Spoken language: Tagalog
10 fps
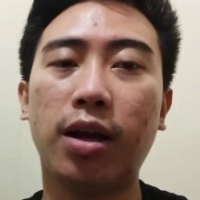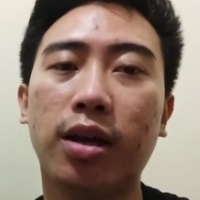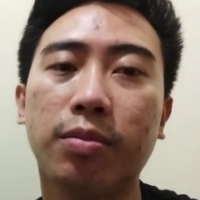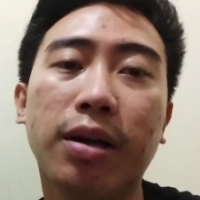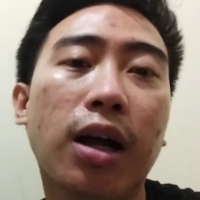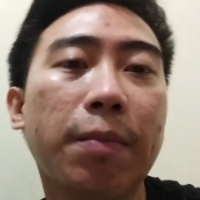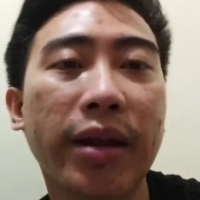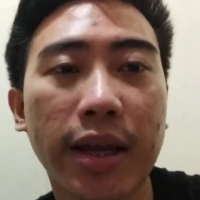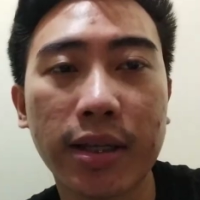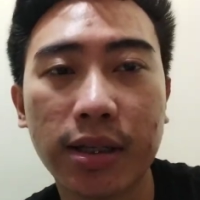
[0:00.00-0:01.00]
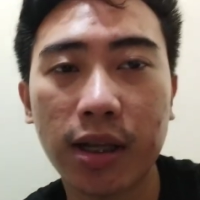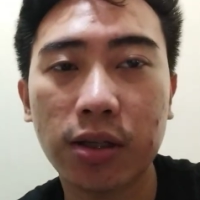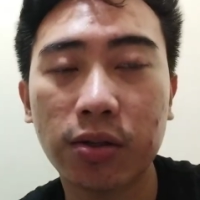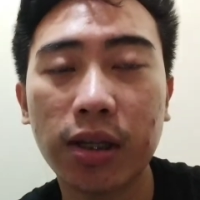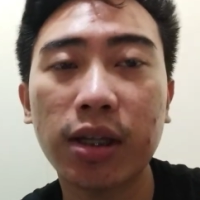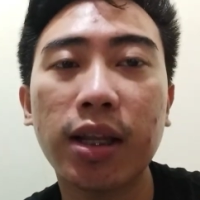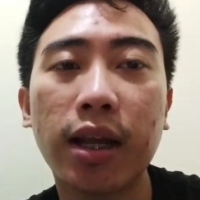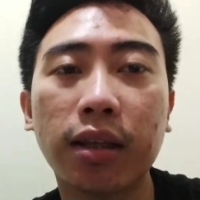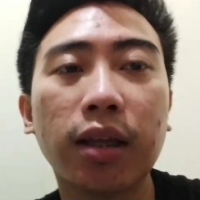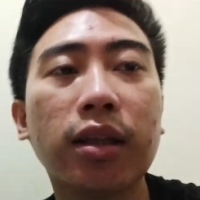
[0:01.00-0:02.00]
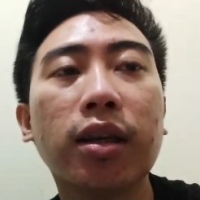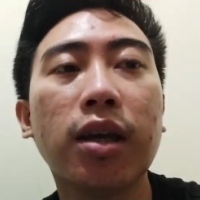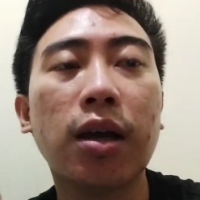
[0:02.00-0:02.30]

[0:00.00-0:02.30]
uh, magkakapareha sila. So, tingnan natin